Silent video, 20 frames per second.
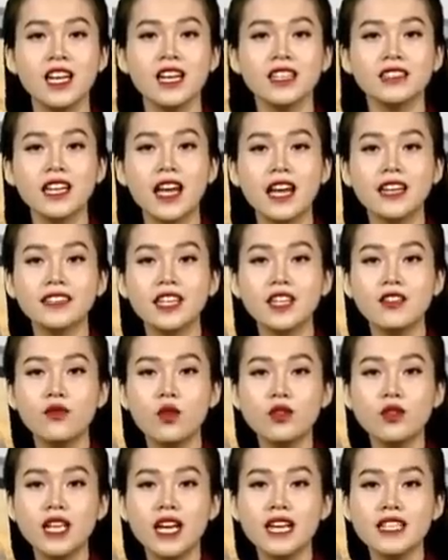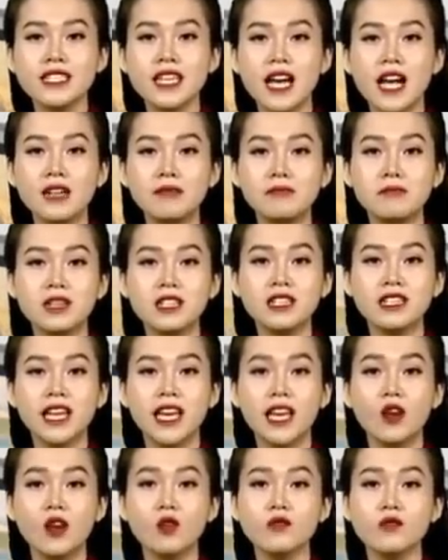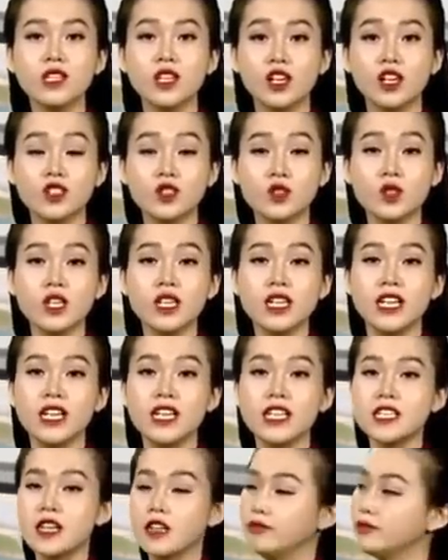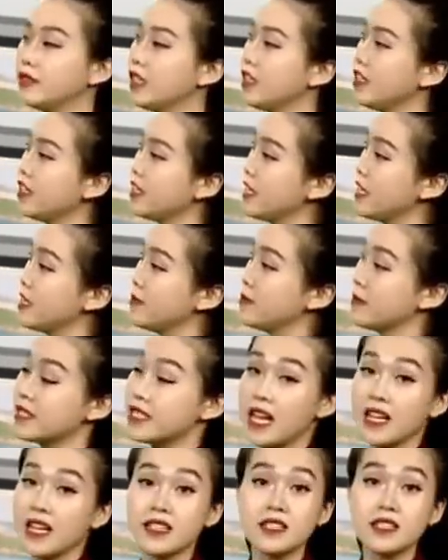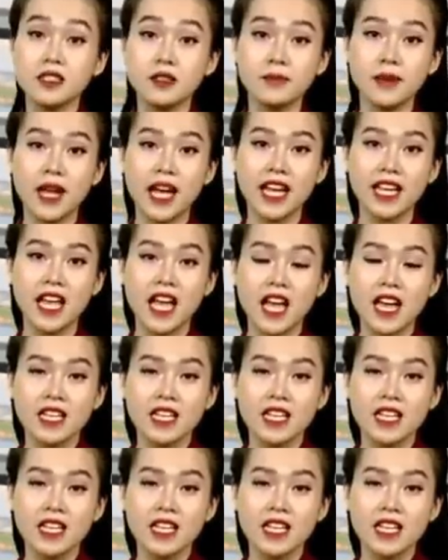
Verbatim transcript: Tại thành phố Nha Trang, mưa nhẹ cũng chỉ còn xuất hiện trong thời điểm sáng sớm nay,